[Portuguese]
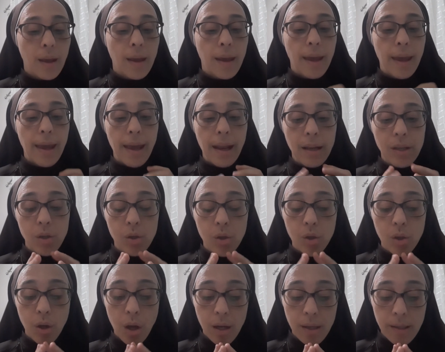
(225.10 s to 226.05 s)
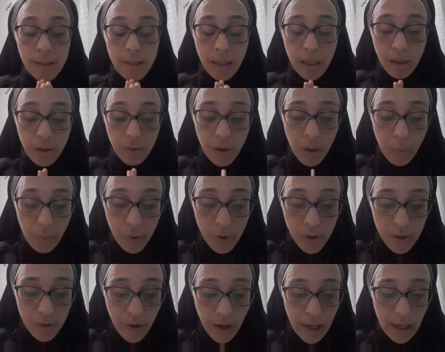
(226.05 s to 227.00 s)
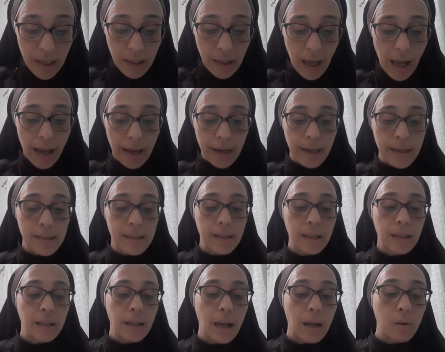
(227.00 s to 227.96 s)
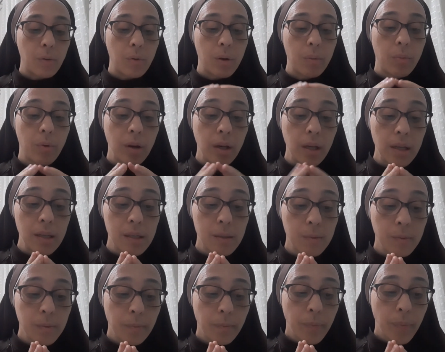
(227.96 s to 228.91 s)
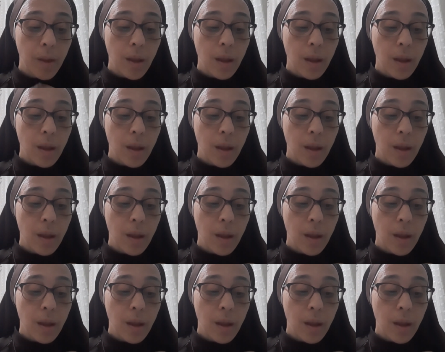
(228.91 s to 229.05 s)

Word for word: ele sozinho depois vai acrescentar o embolismo